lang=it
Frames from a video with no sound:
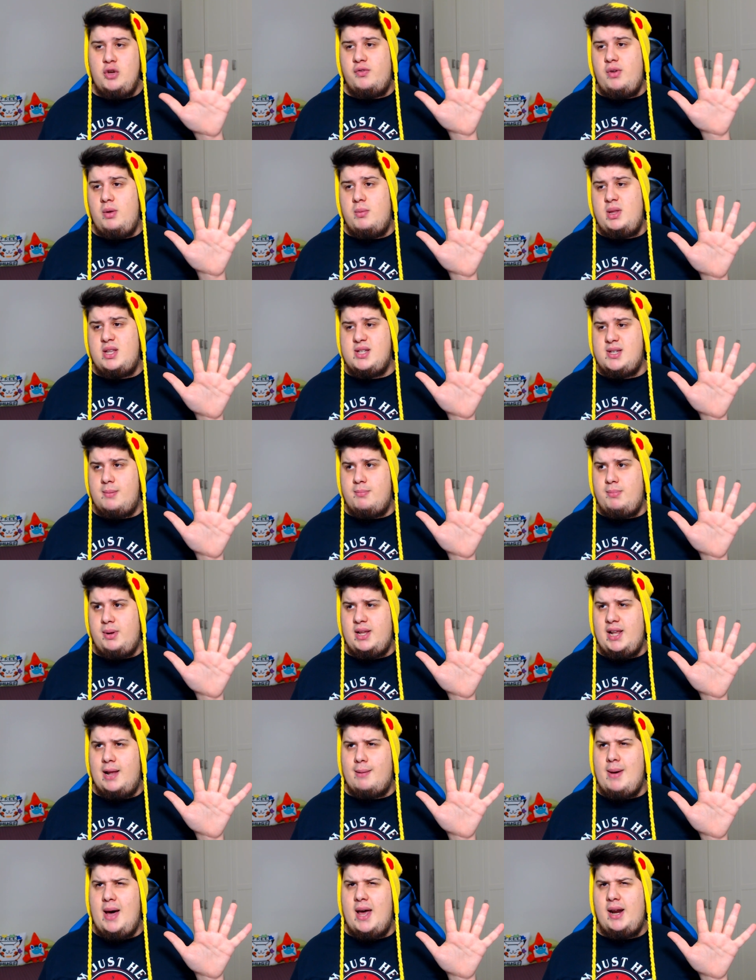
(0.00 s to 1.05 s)
ovviamente sempre
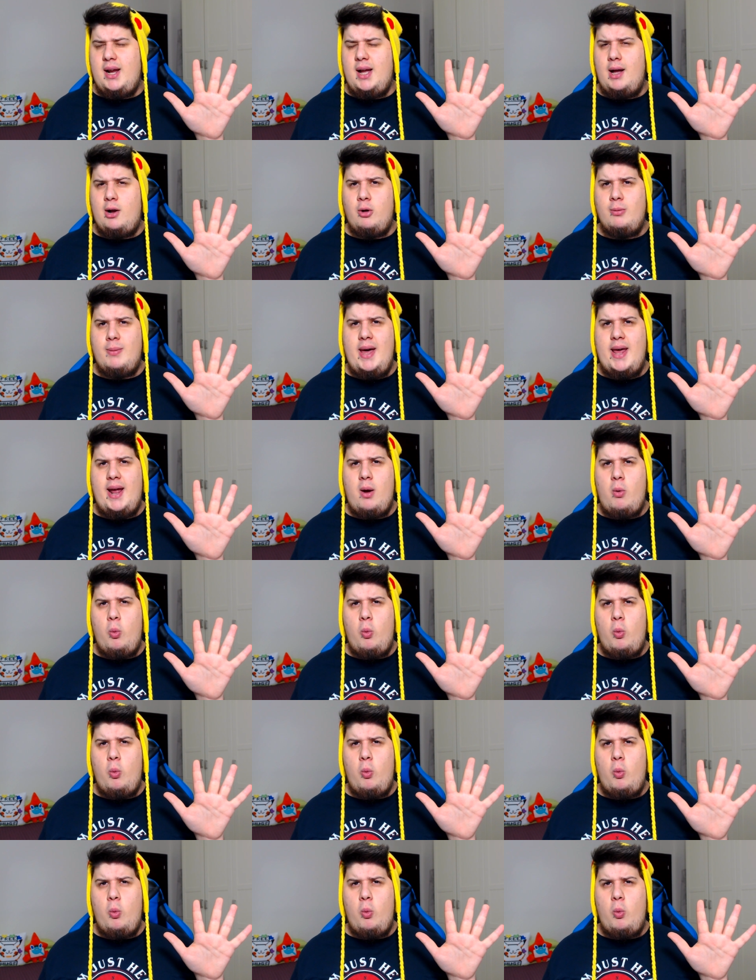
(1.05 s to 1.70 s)
della marca, com'era?